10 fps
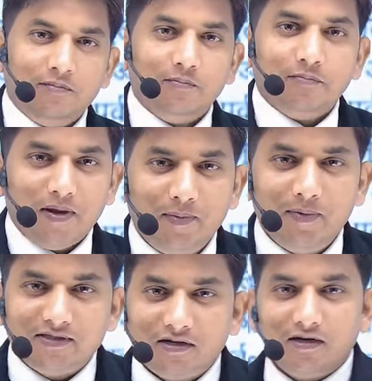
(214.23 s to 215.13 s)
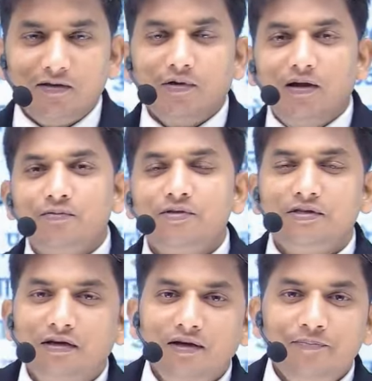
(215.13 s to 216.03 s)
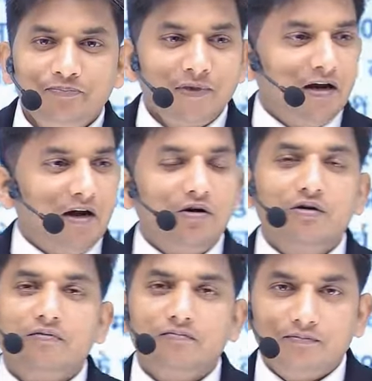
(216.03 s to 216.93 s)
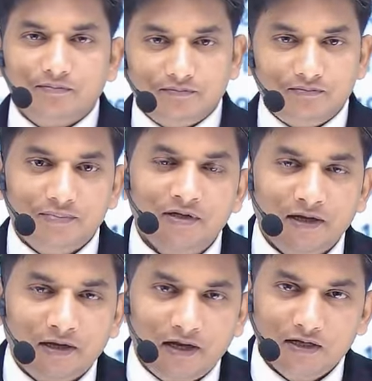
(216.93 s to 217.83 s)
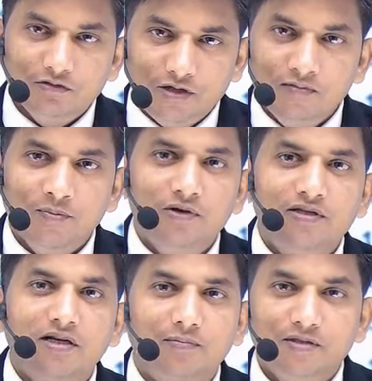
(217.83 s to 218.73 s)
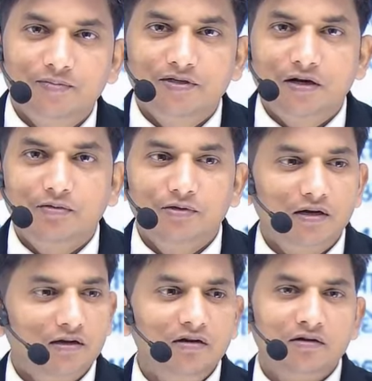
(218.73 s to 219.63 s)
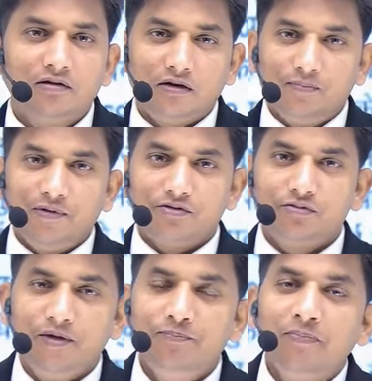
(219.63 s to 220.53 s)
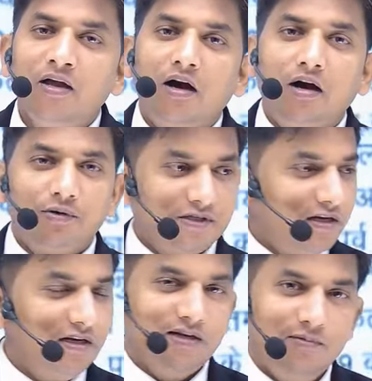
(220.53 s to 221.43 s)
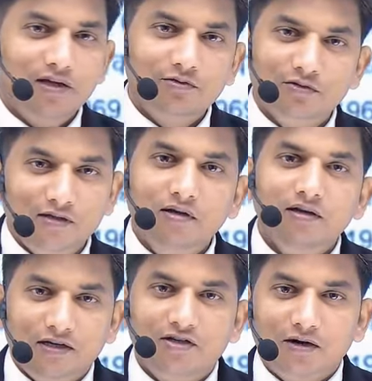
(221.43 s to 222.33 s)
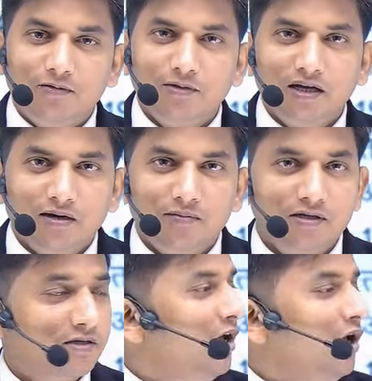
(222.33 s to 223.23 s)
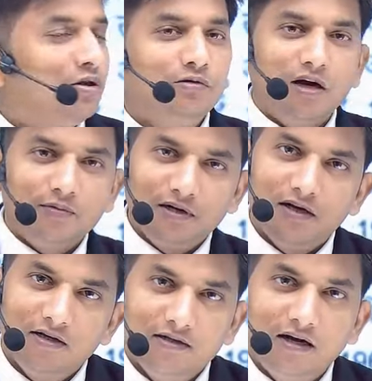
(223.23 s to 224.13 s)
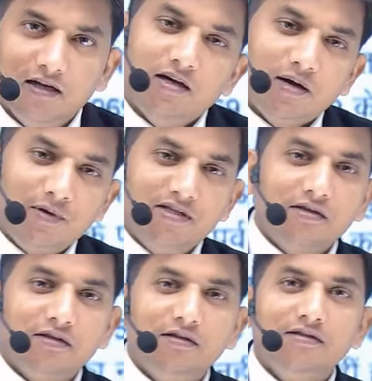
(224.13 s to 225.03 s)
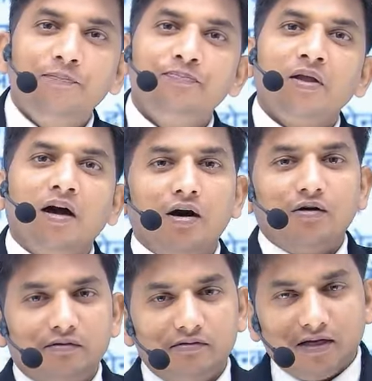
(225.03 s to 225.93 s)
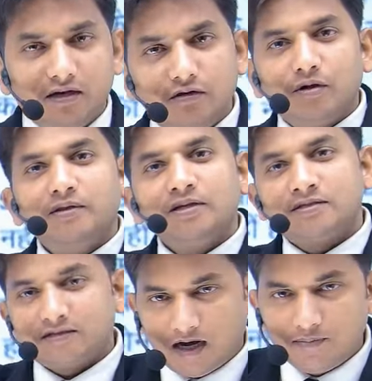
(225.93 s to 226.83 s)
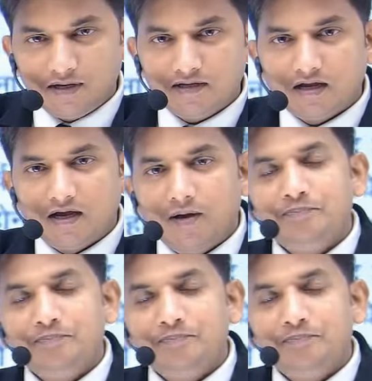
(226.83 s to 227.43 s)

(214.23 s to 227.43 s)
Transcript: मैं भी बैच चलाने वाला हूँ इसके लिए और एक दो दिन में पुलिस का बैच भी स्टार्ट हो जाएगा कल परसों से और इसके लिए भी एक दो दिन में स्टार्ट हो जाएगा बैच तो अभी के लिए इतना ही हमें इजाज़त दीजिए और चैनल को अभी तक सब्सक्राइब नहीं किया है आप